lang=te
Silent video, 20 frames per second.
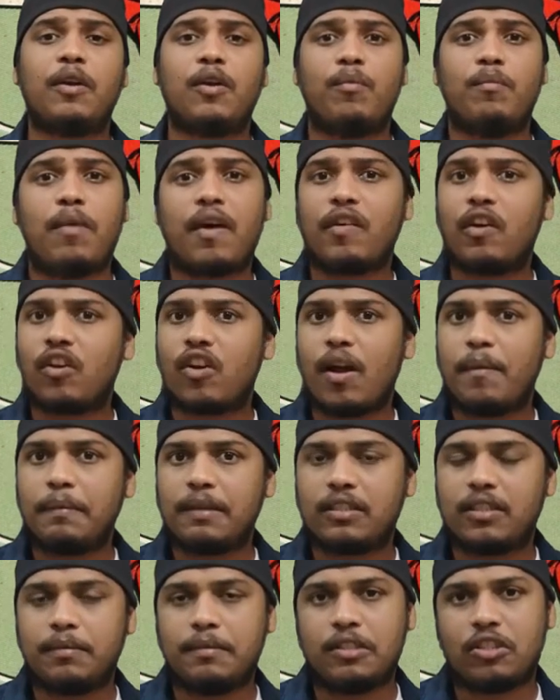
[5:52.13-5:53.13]
మనకు మార్వల్
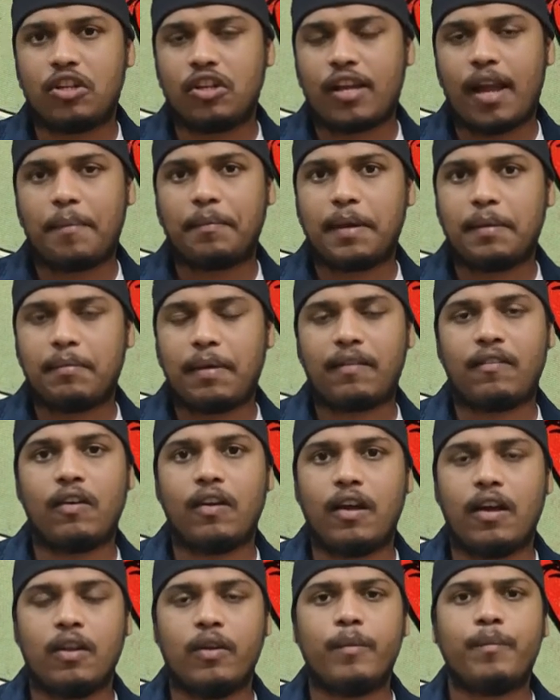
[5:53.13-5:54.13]
కామిక్స్ సంబంధించిన కెప్టెన్
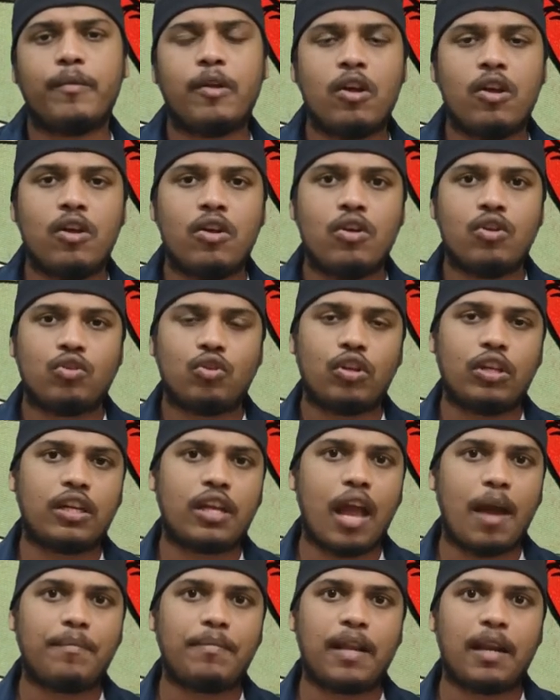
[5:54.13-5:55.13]
మార్వల్ కాదు సో ఈ
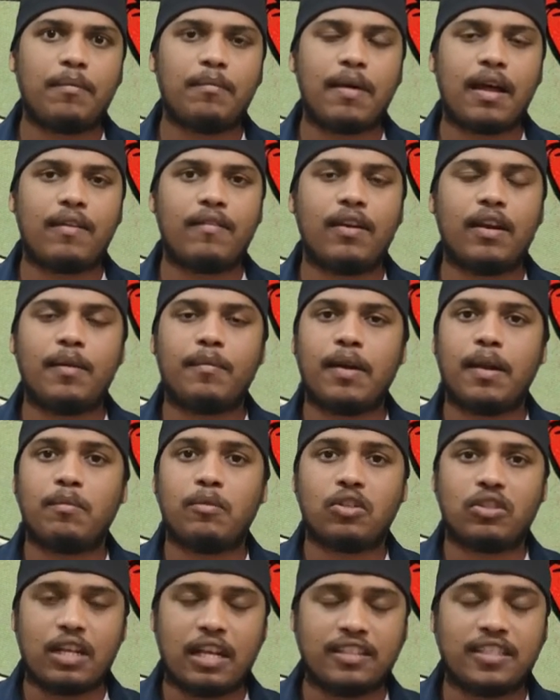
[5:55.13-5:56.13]
క్యాప్టెన్ మార్వల్ని
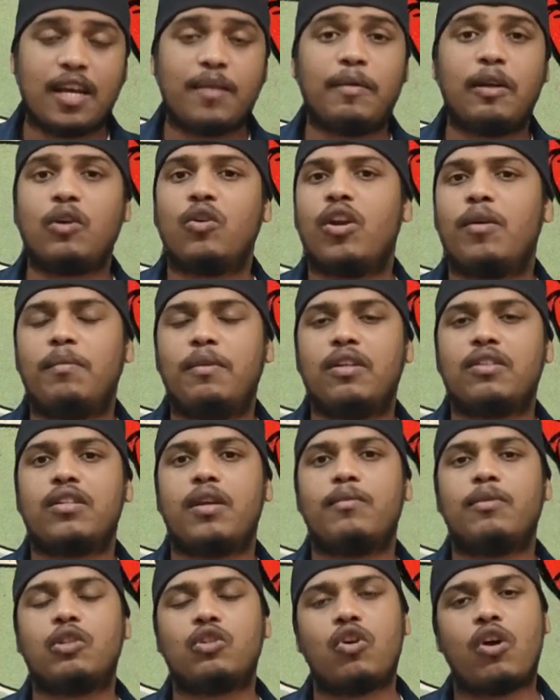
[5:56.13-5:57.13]
మనము సజామ్ అని కూడా
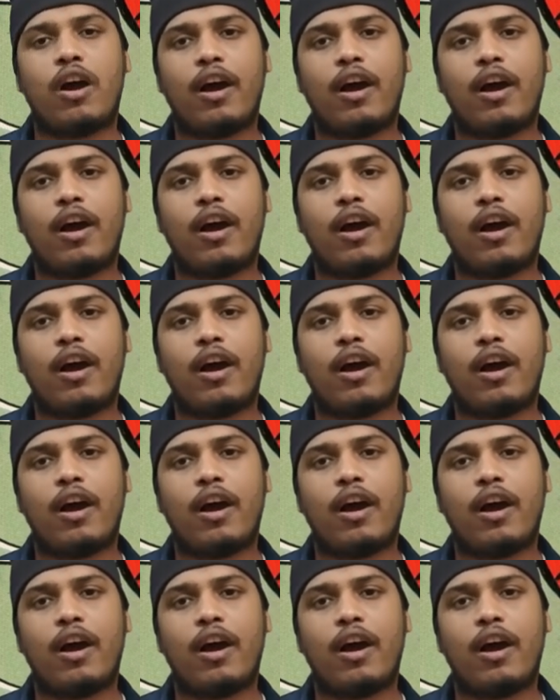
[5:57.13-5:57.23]
పిలుస్తాము సో